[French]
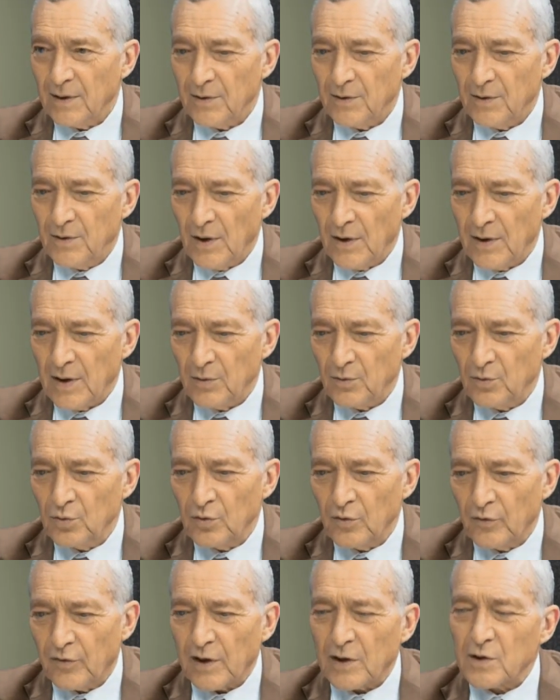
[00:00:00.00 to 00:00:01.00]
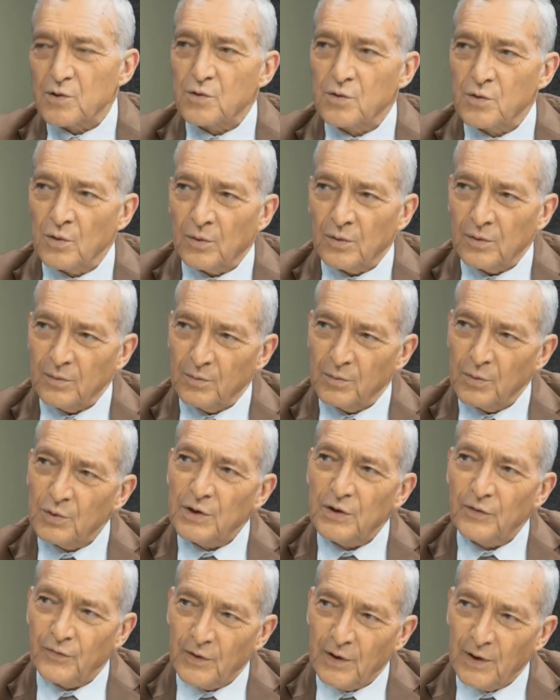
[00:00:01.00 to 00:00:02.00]
d'une version
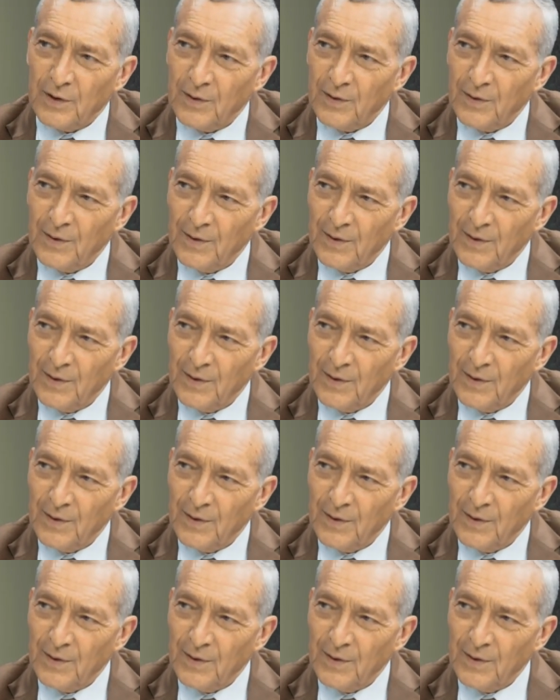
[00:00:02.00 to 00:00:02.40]
modifiée.